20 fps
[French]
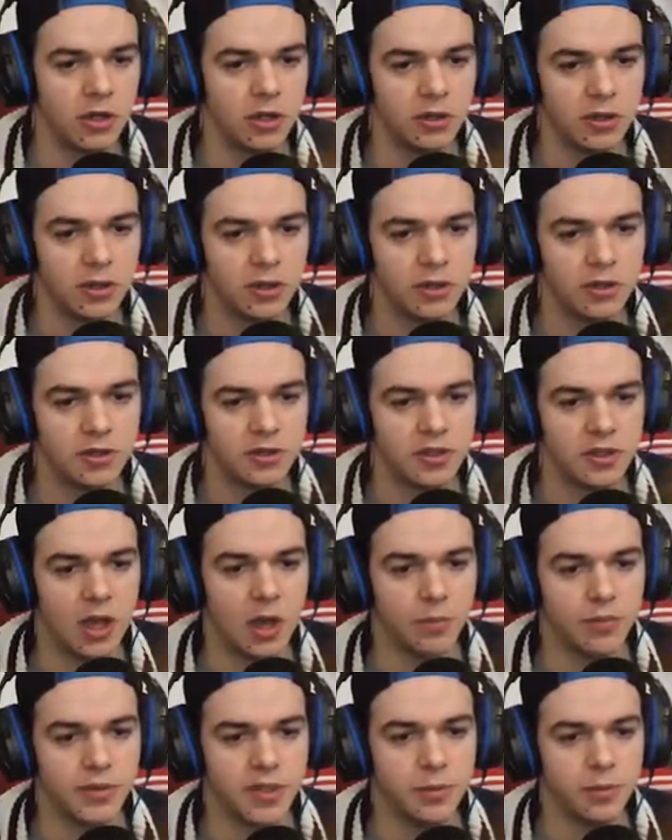Hein. C'est
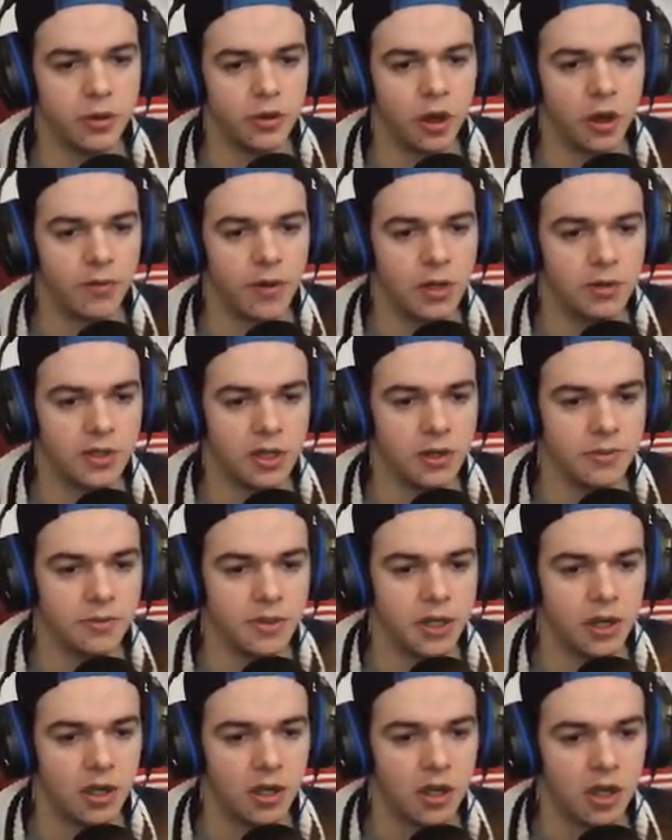un petit peu normal, vous allez me
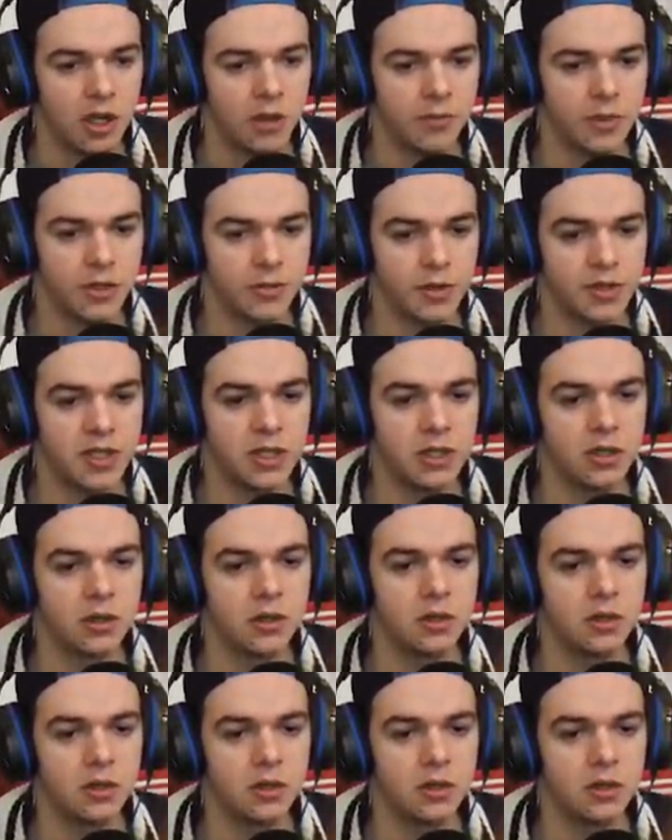dire. Mais je pense qu'ils...